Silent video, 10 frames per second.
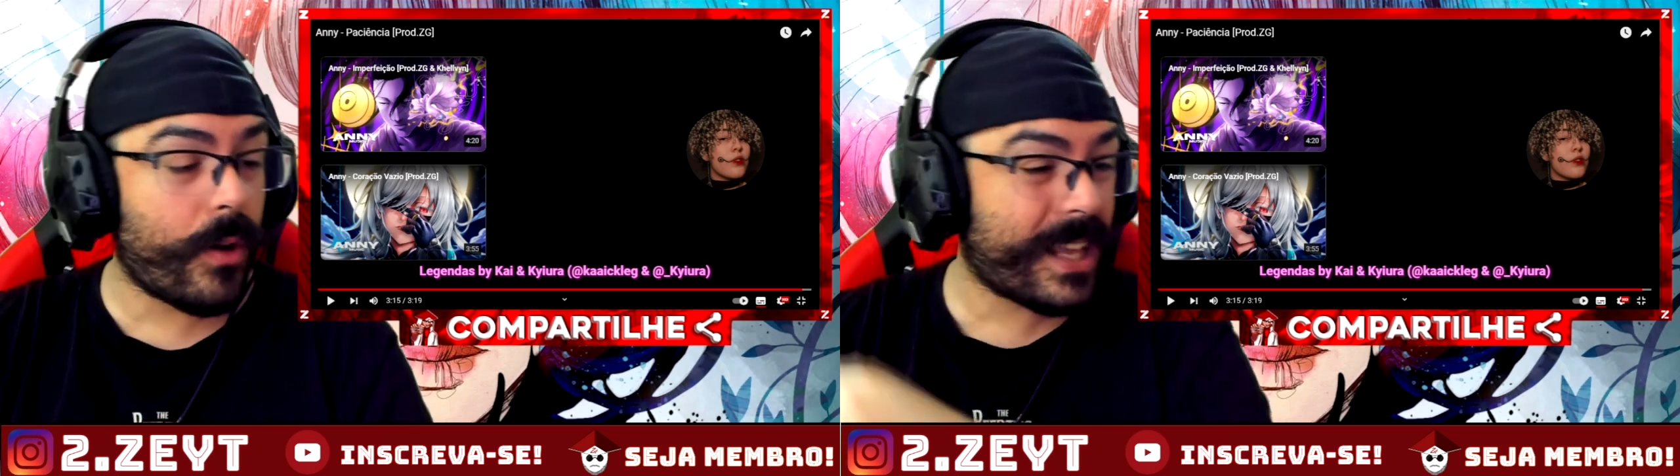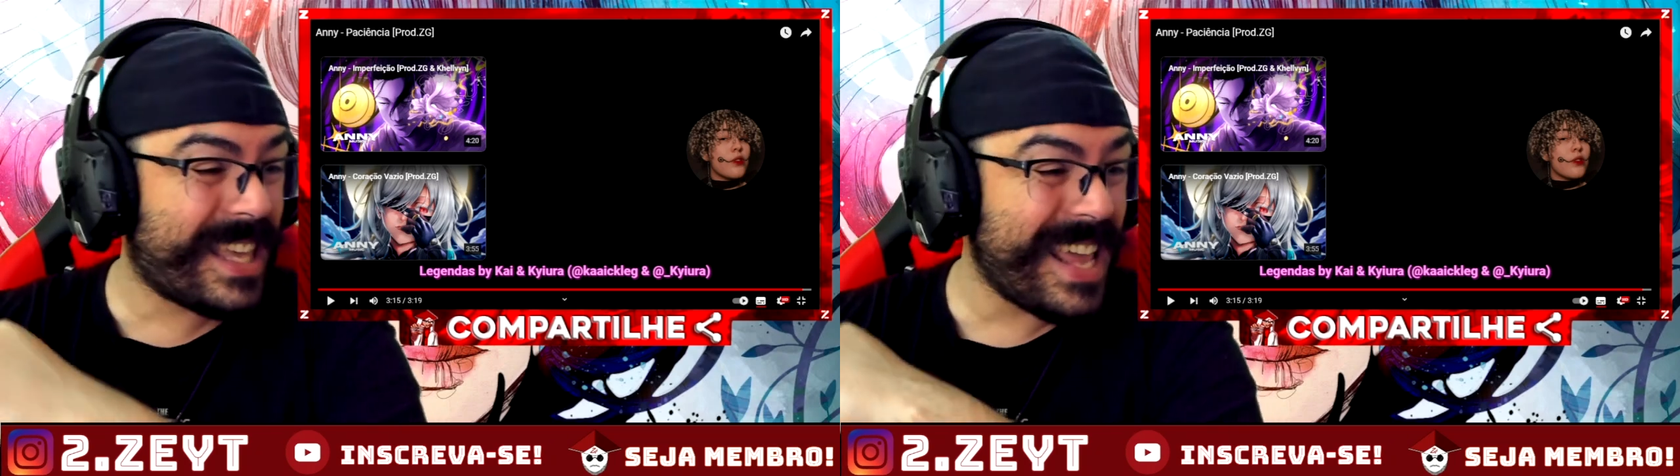
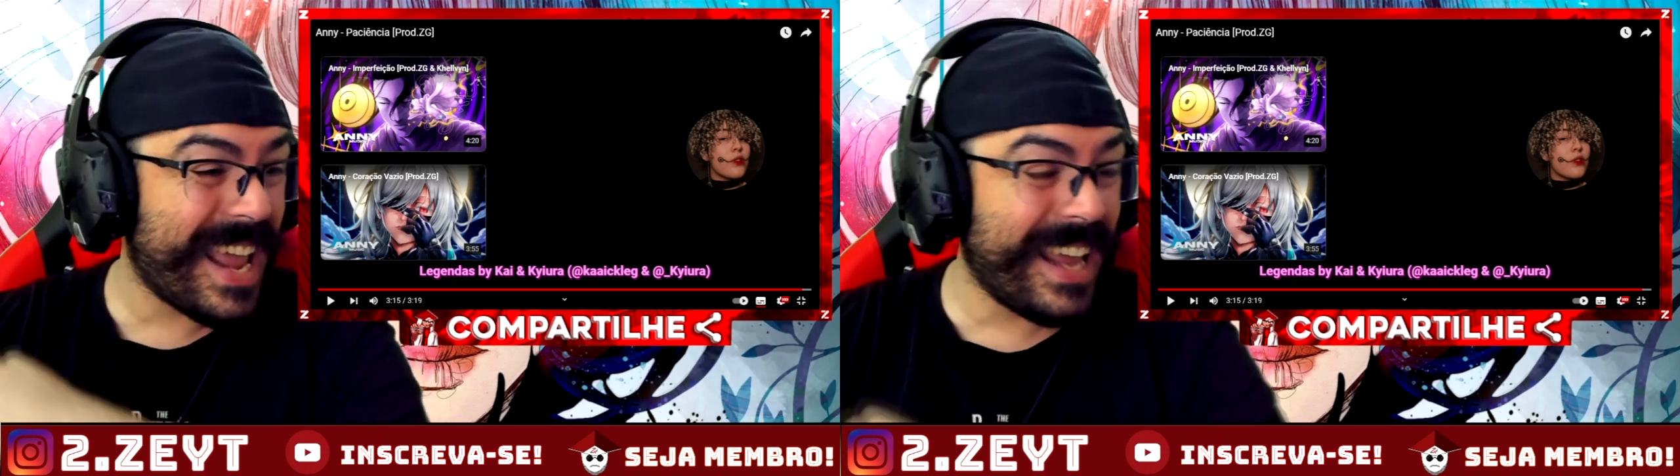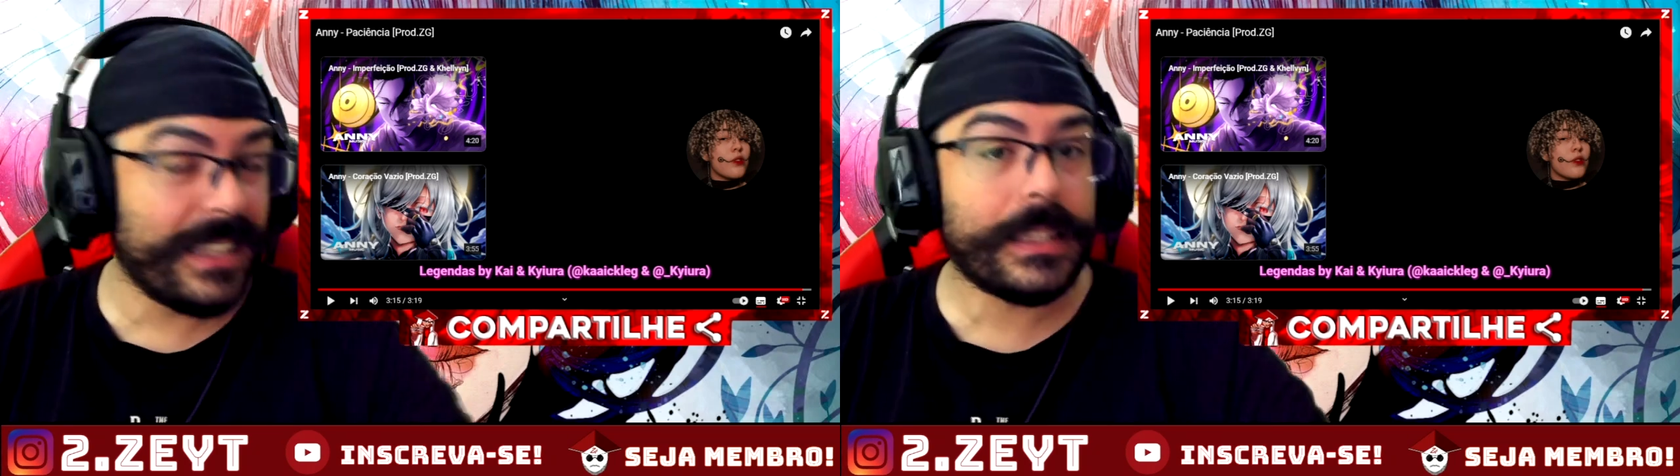hora
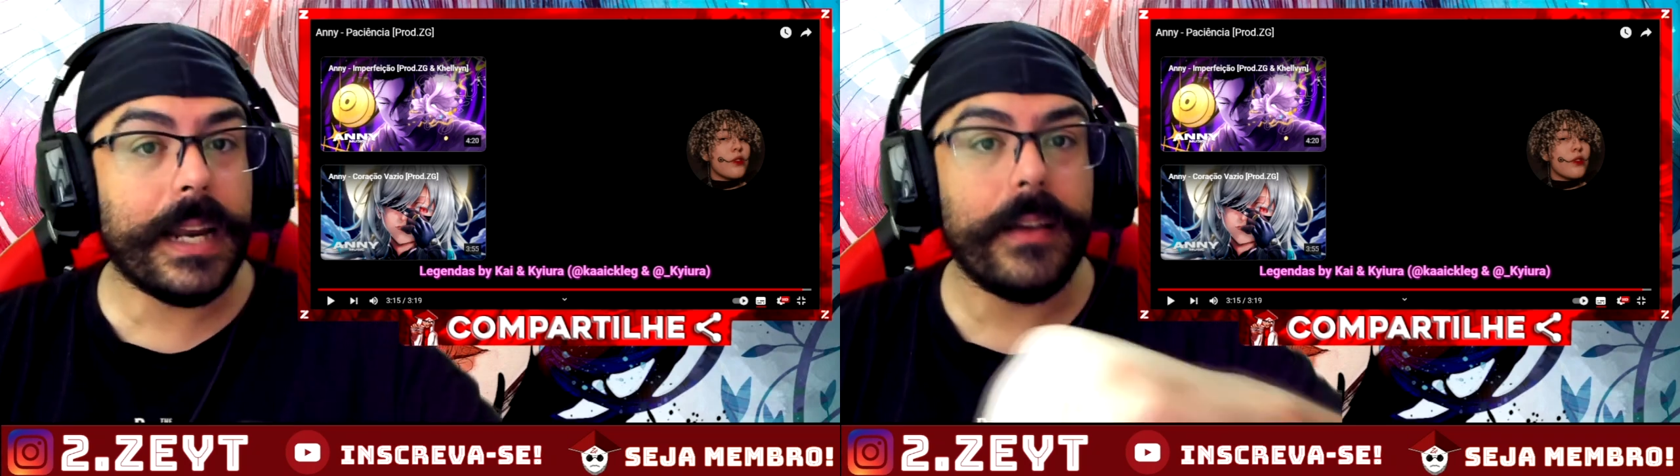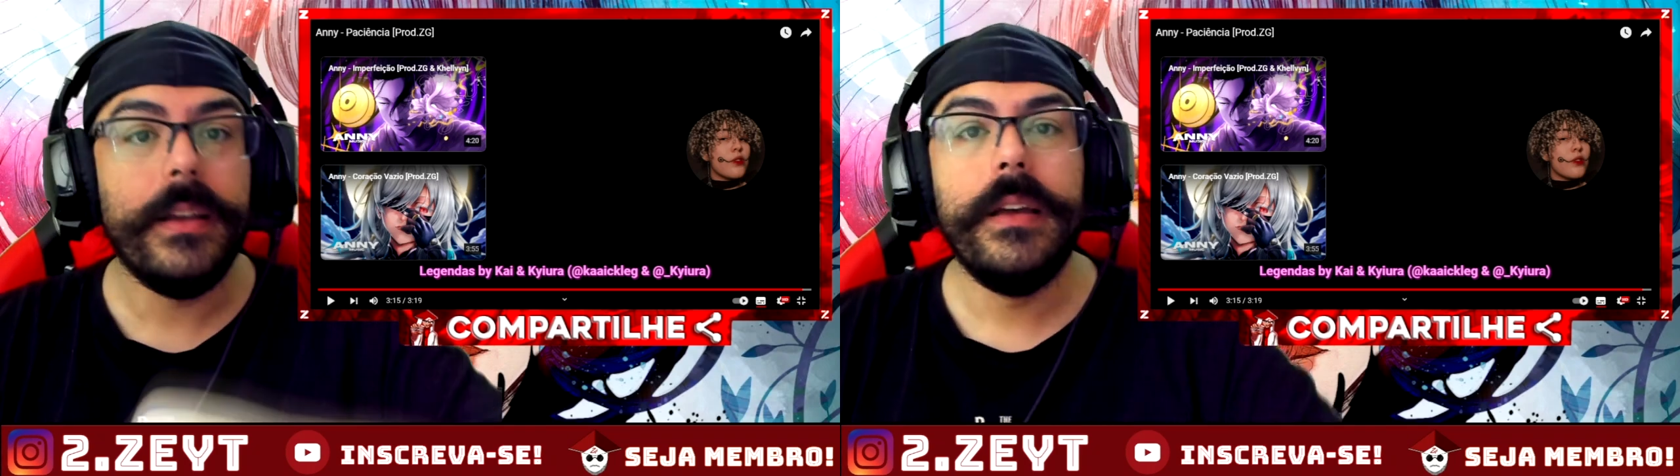que
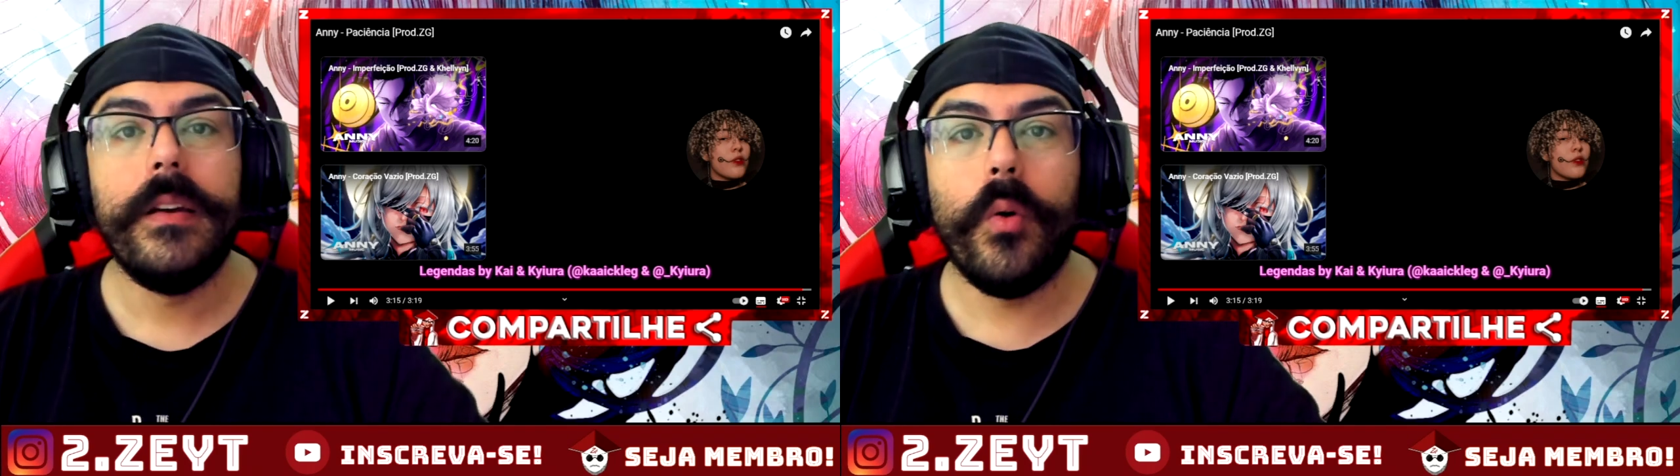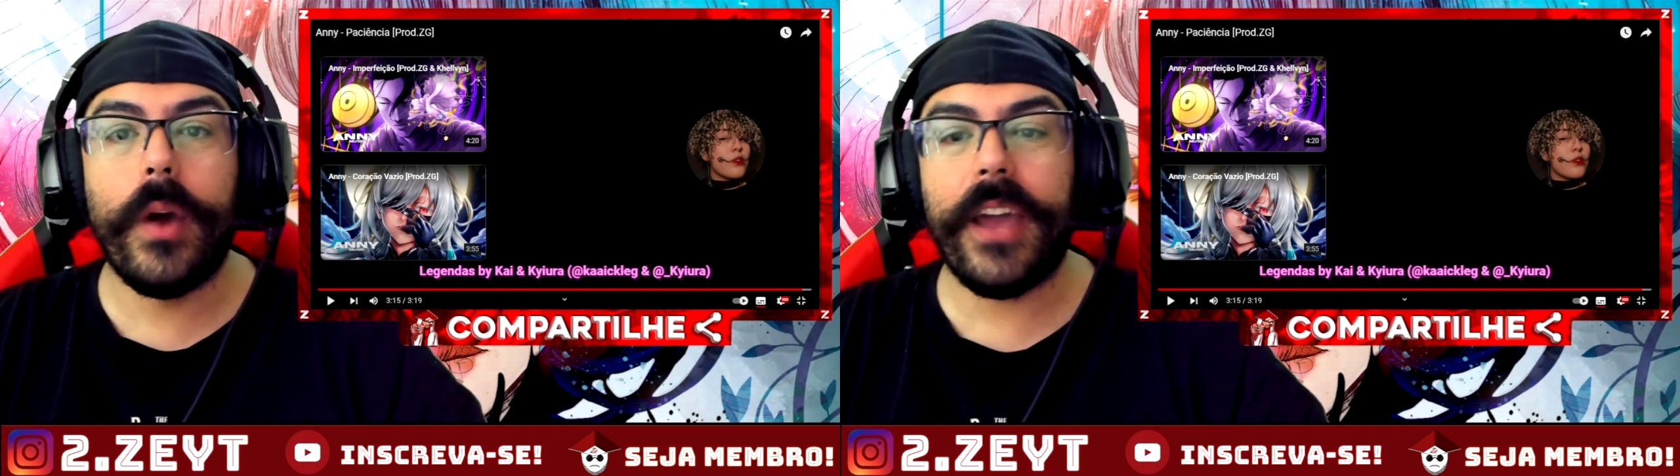entra
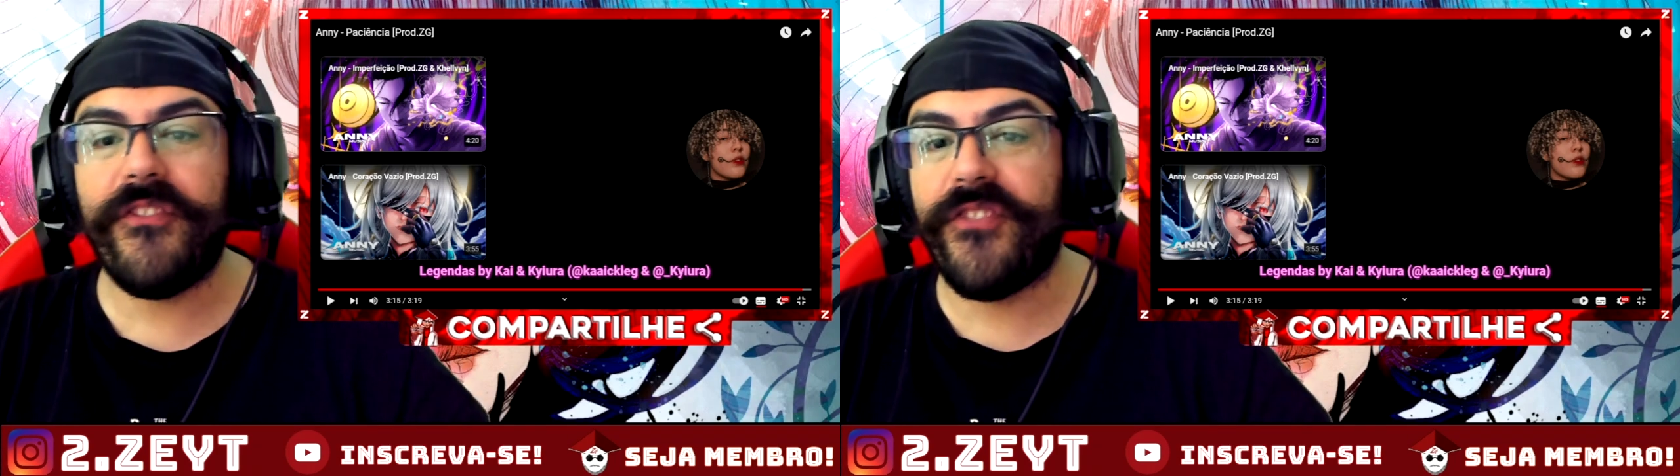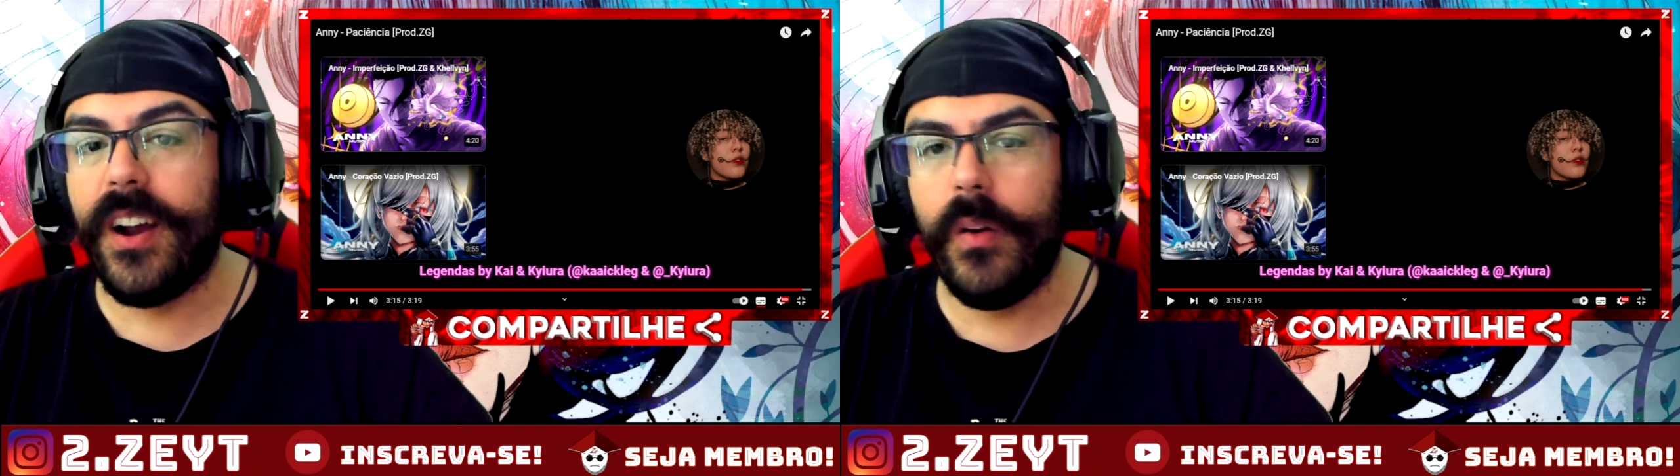o
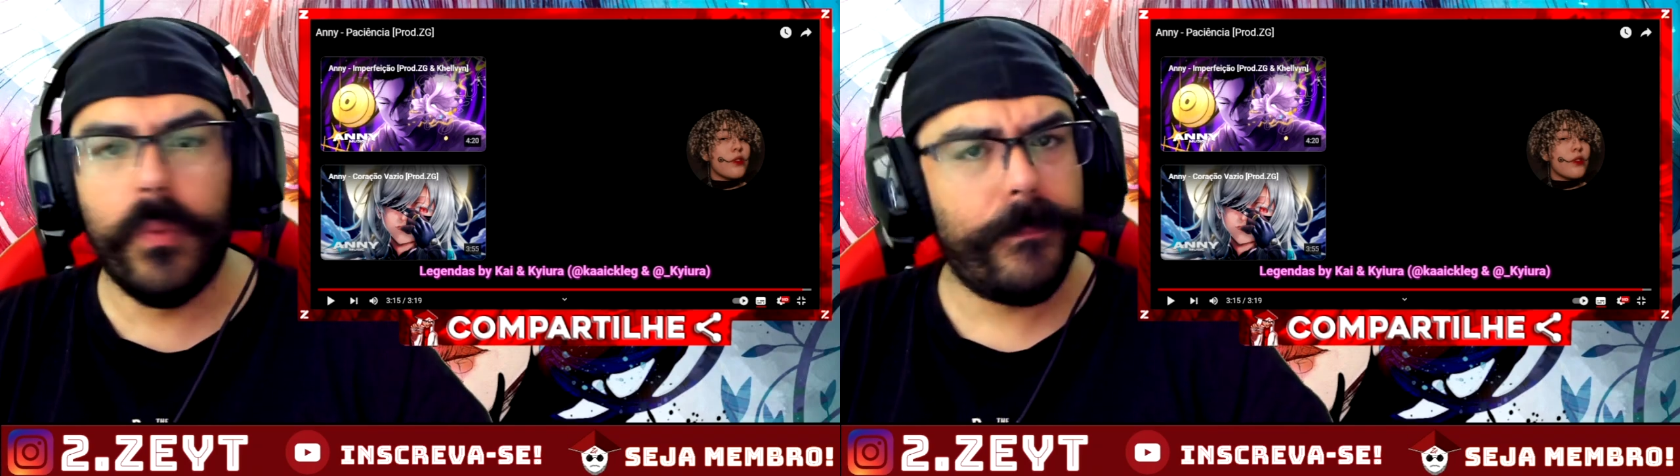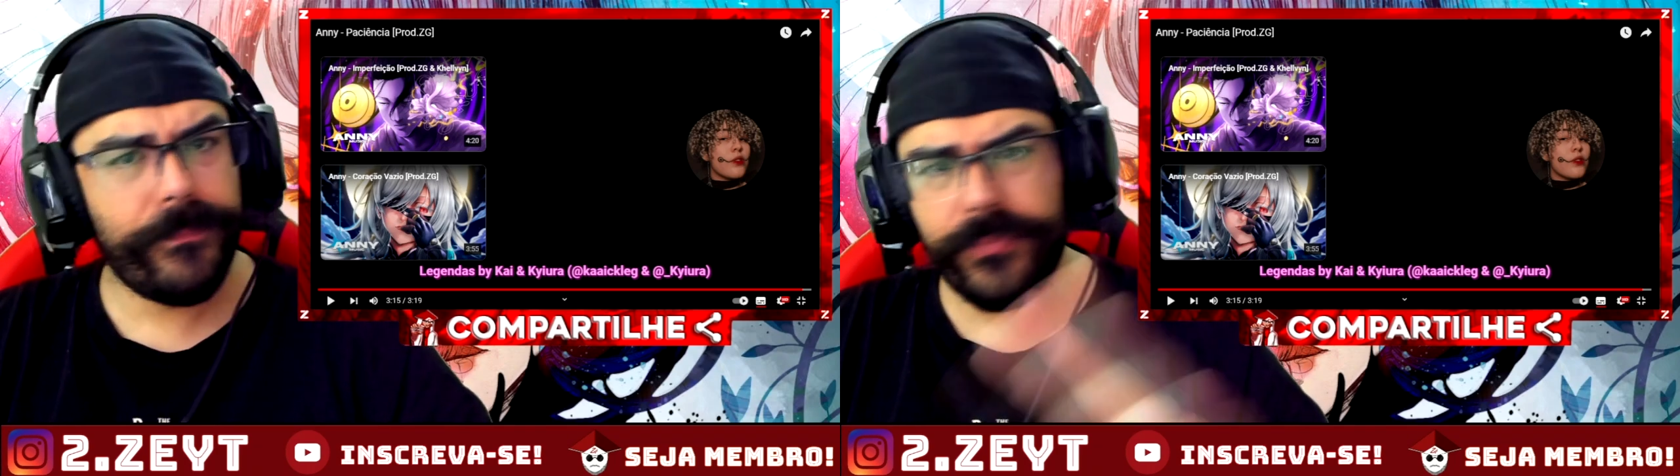
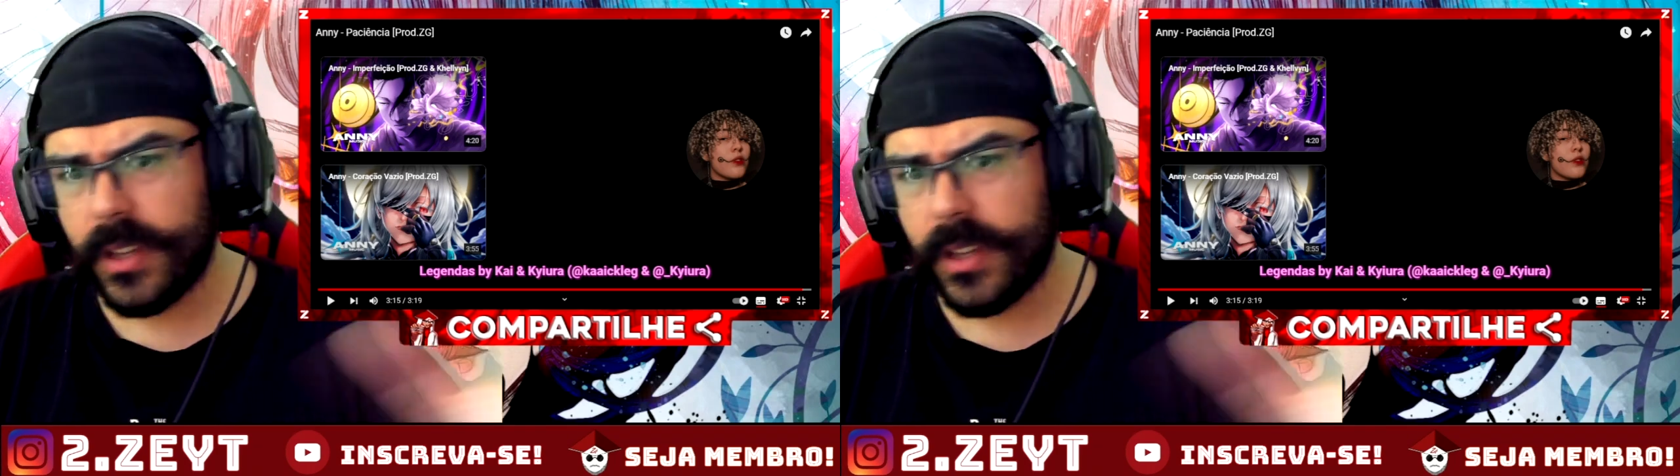refrão,